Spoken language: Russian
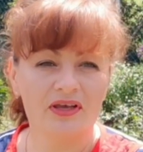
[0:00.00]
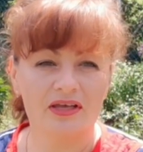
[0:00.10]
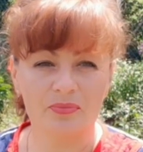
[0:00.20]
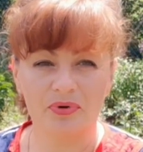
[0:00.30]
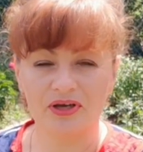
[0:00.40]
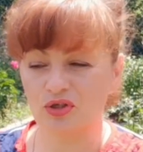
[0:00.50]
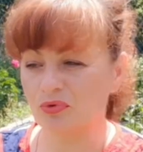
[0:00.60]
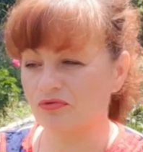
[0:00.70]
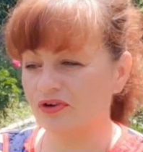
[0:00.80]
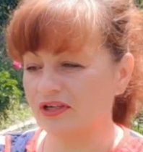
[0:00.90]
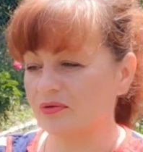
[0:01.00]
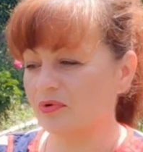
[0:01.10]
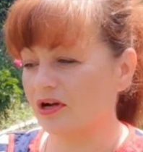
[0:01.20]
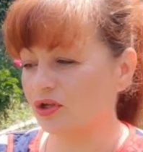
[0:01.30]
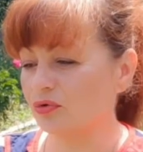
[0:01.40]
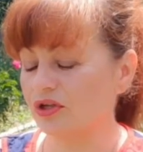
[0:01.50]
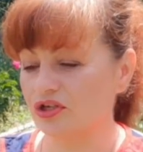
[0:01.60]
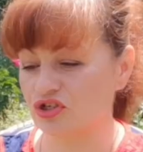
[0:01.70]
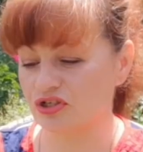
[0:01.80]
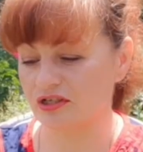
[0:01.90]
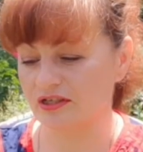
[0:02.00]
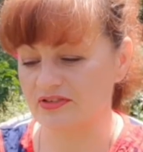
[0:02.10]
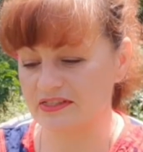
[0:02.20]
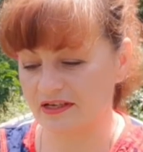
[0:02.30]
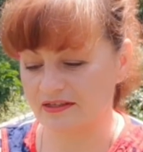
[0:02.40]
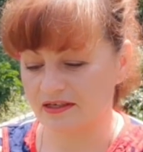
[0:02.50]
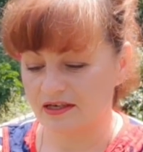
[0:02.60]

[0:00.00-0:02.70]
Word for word: И поэтому в этом году я решила взять